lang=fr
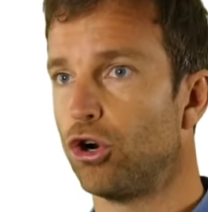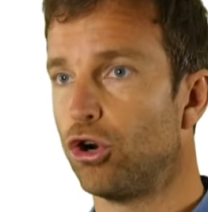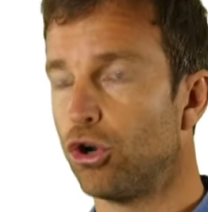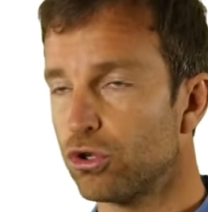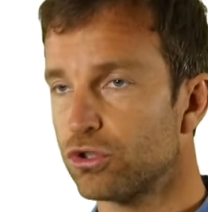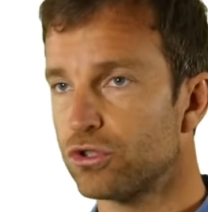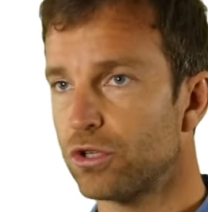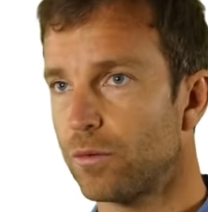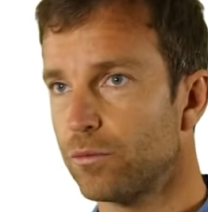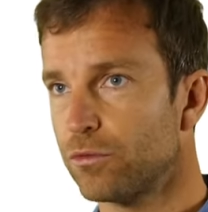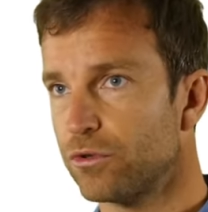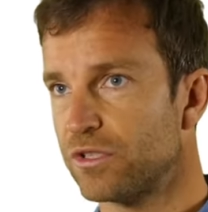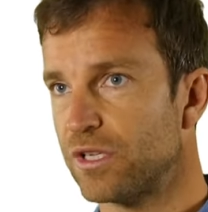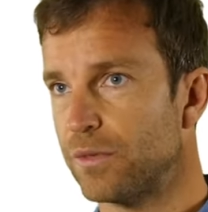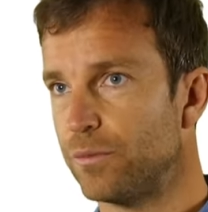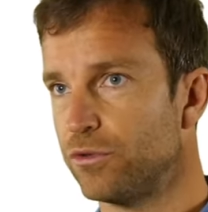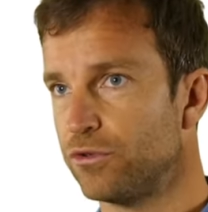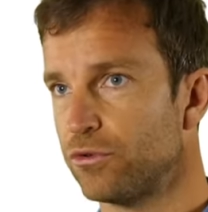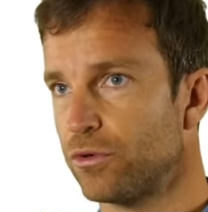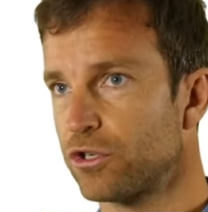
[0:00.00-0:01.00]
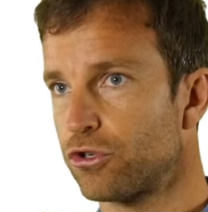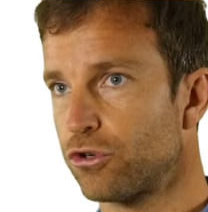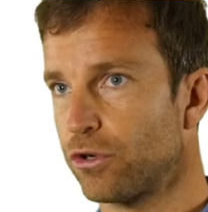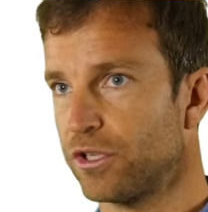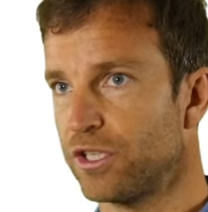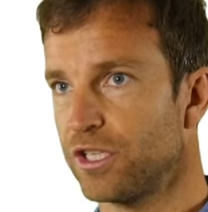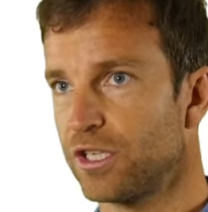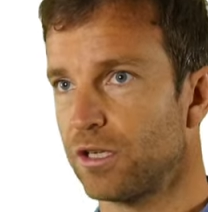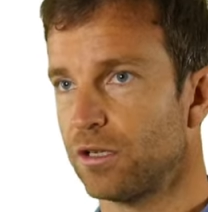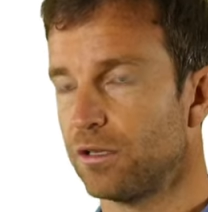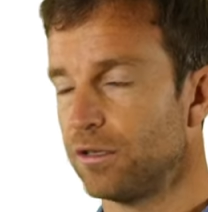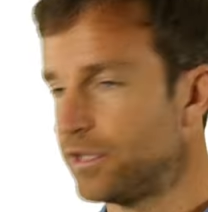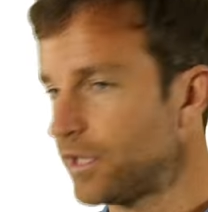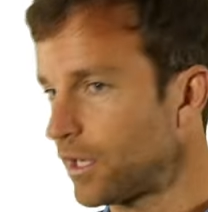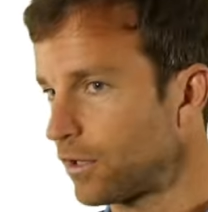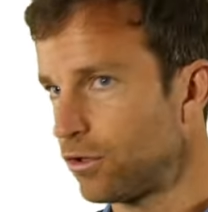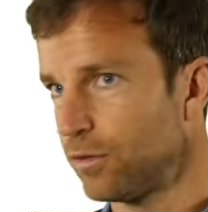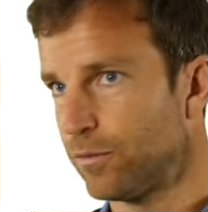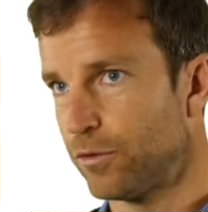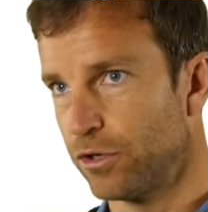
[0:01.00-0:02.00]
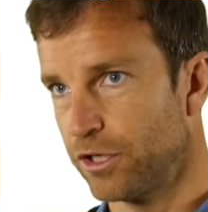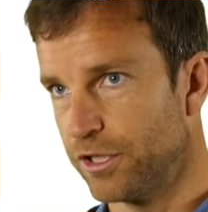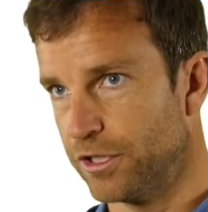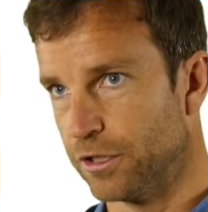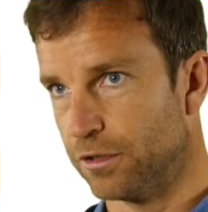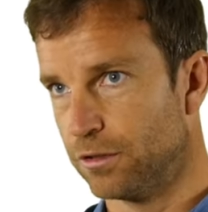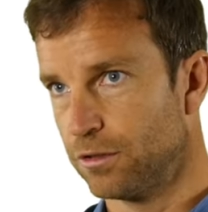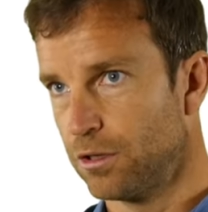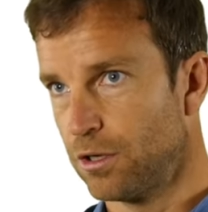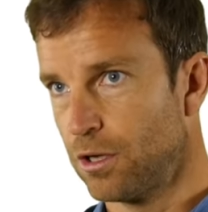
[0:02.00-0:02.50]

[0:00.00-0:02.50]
l'ensemble de ses besoins juridiques directement en ligne.